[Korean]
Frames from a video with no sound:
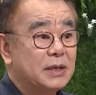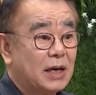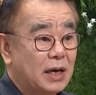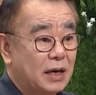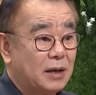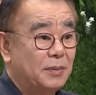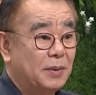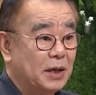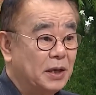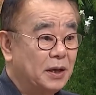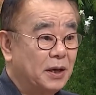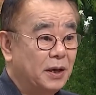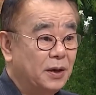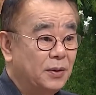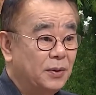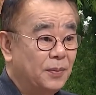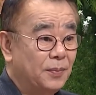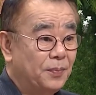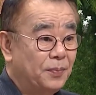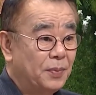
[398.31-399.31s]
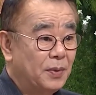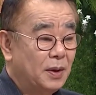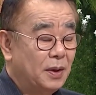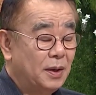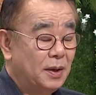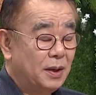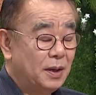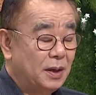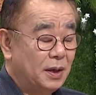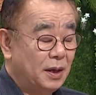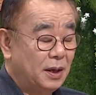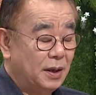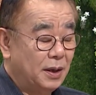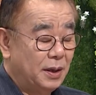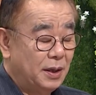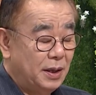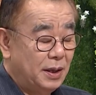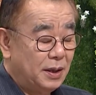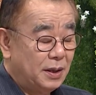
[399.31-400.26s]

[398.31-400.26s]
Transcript: 사람 아니에요? 그렇죠. 네. 예.